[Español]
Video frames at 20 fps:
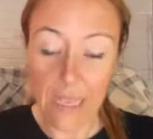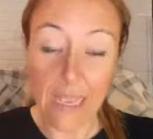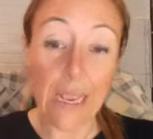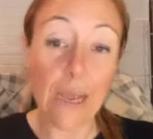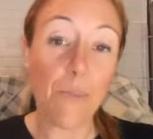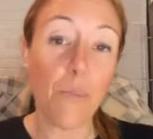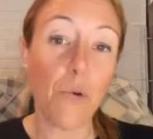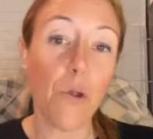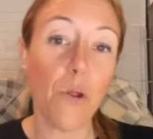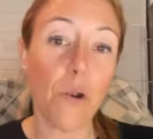
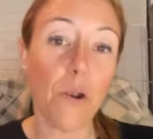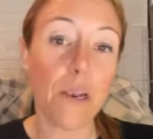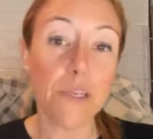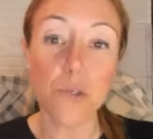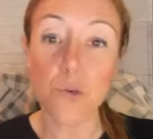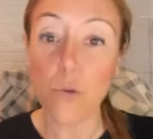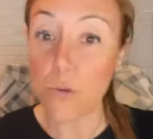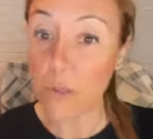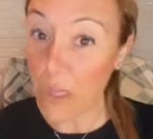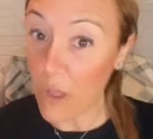tengamos
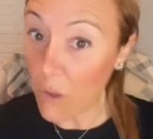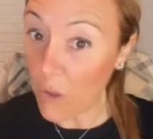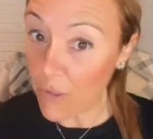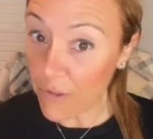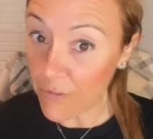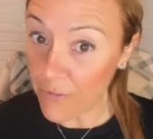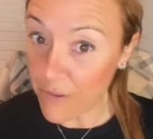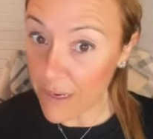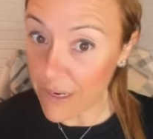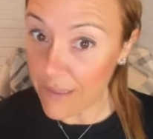
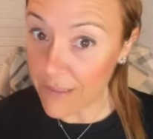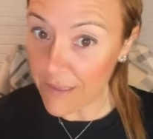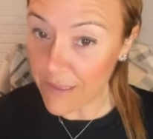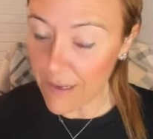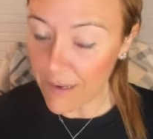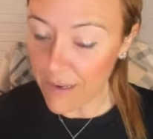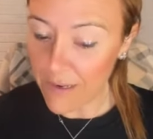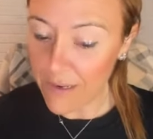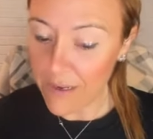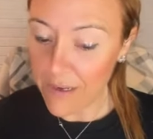resultados
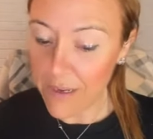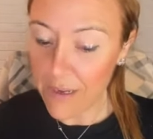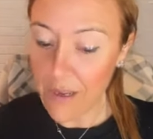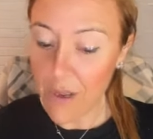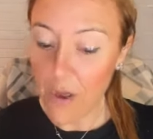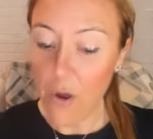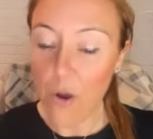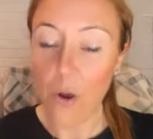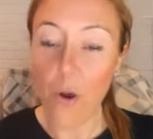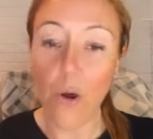diferentes
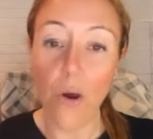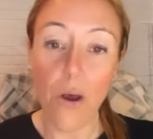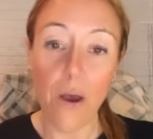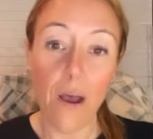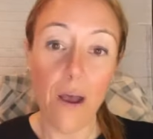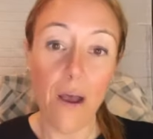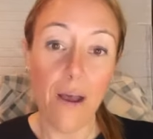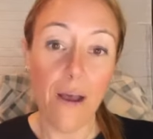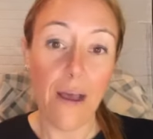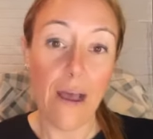
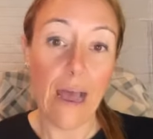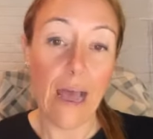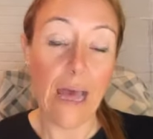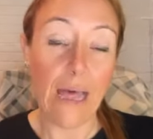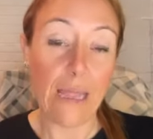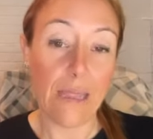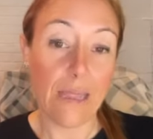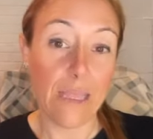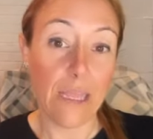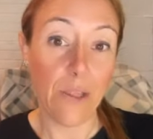o
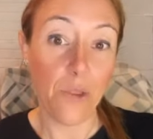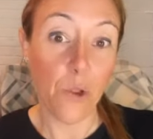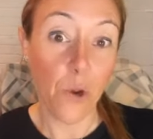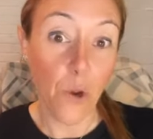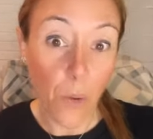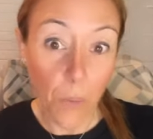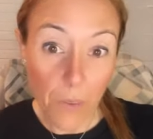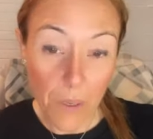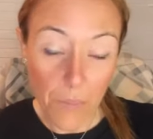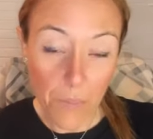
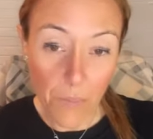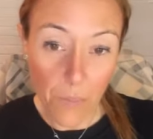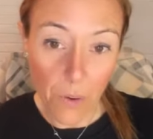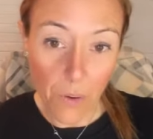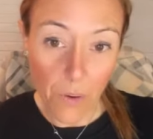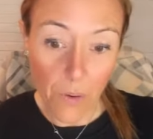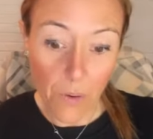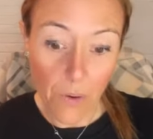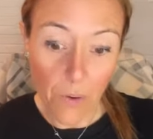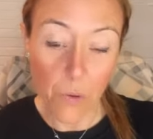haciendo lo
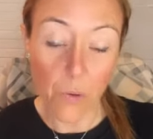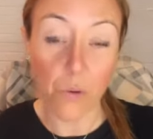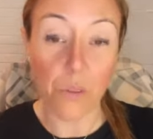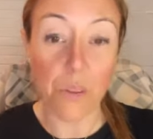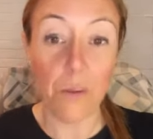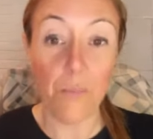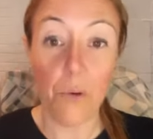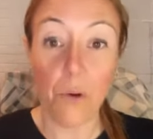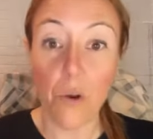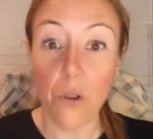mismo,
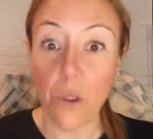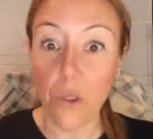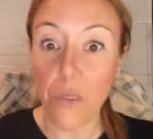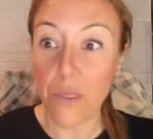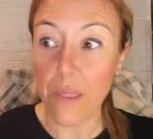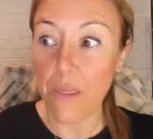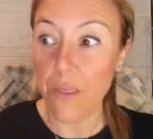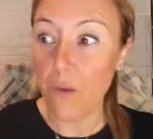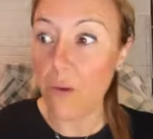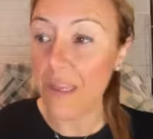crucemos
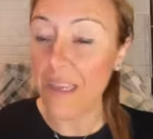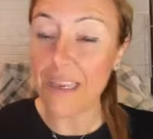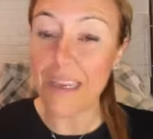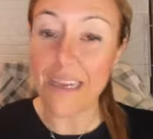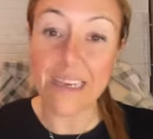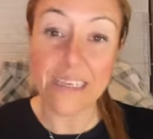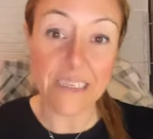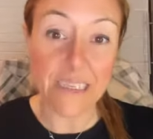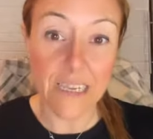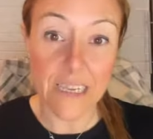los dedos y
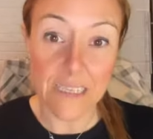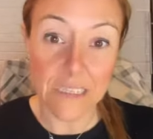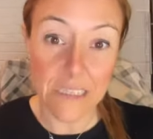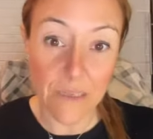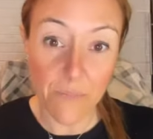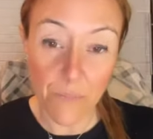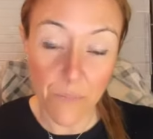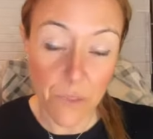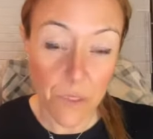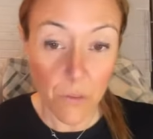que ese
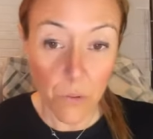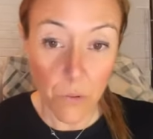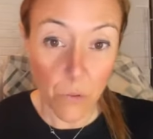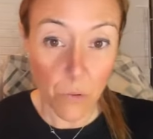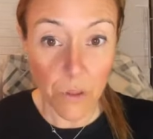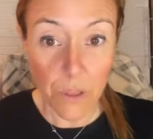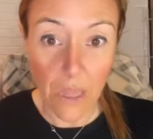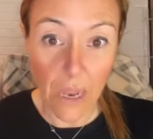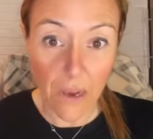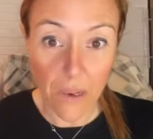mm,
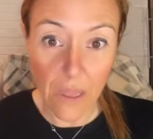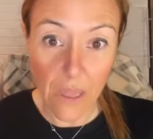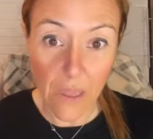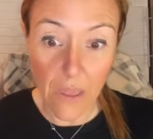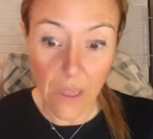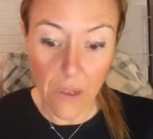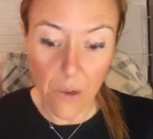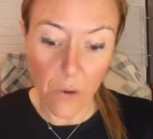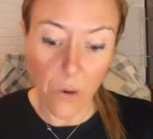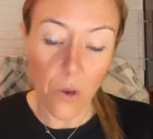cruzar de
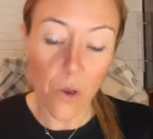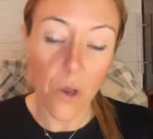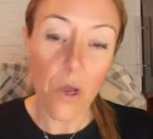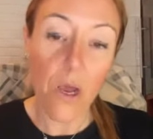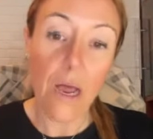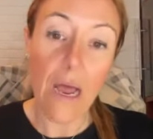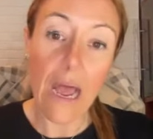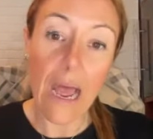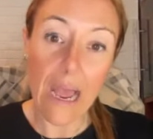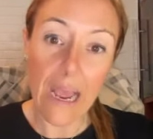dedos
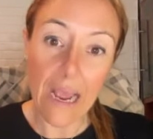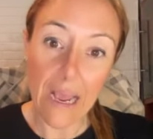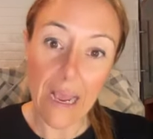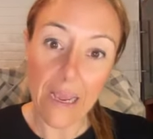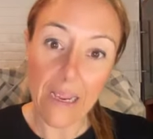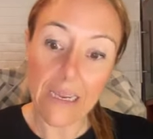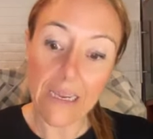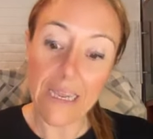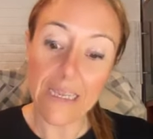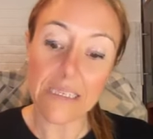
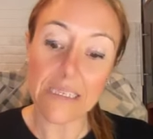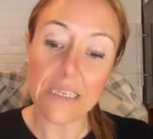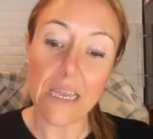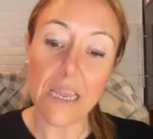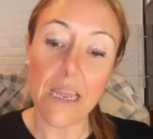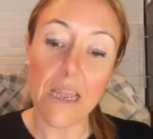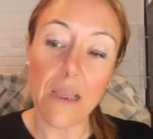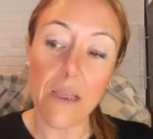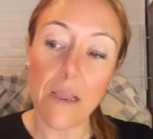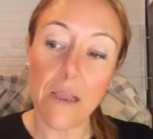haga que
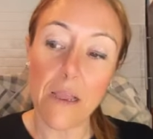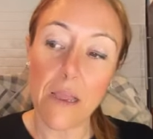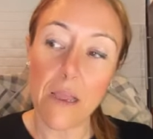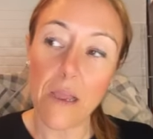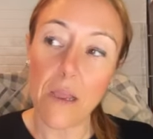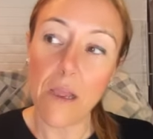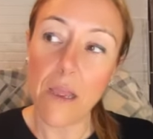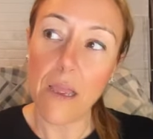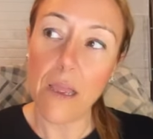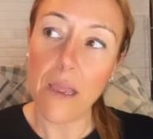se
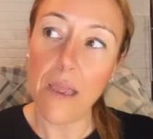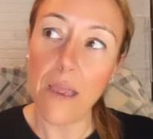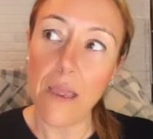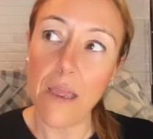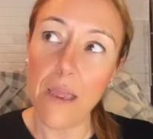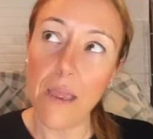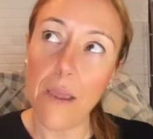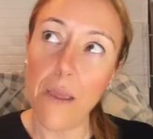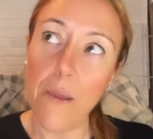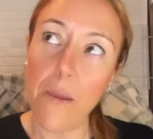
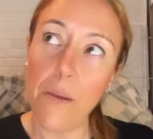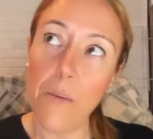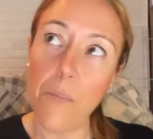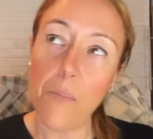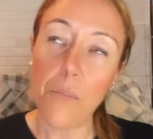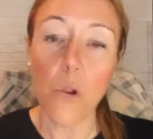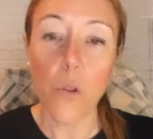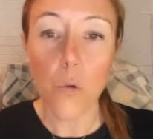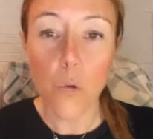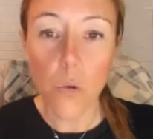
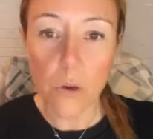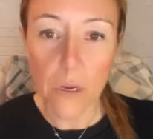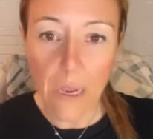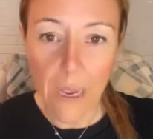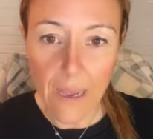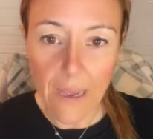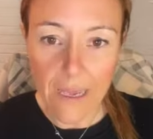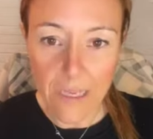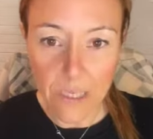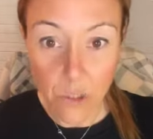eh,
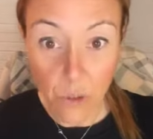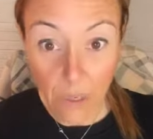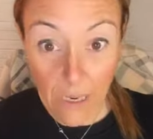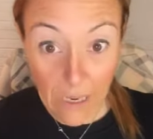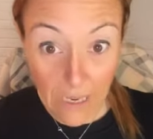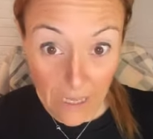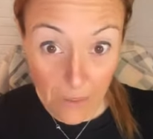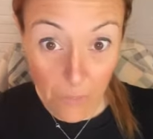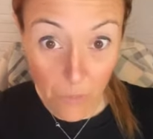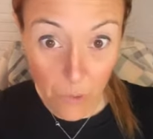produzca eso
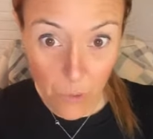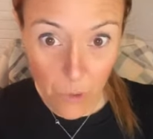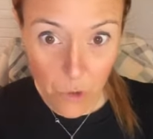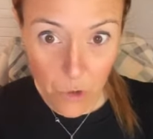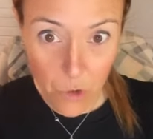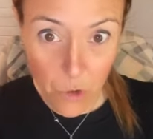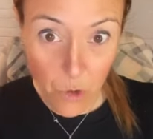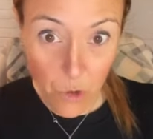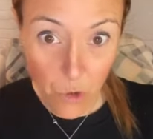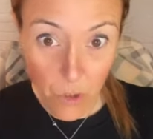que queremos
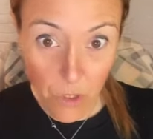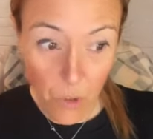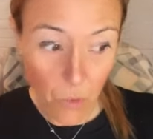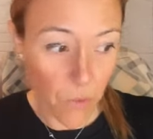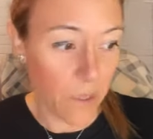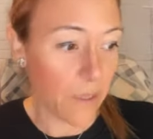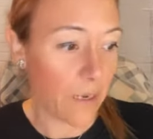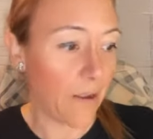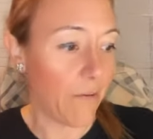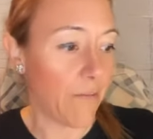nosotros
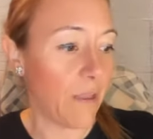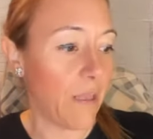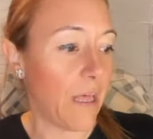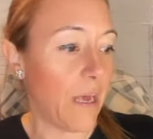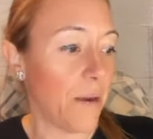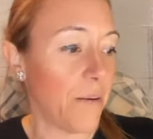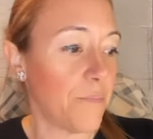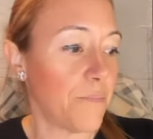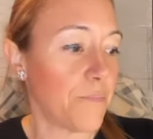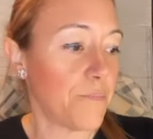en nuestra
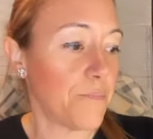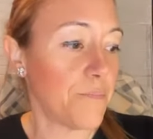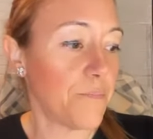vida.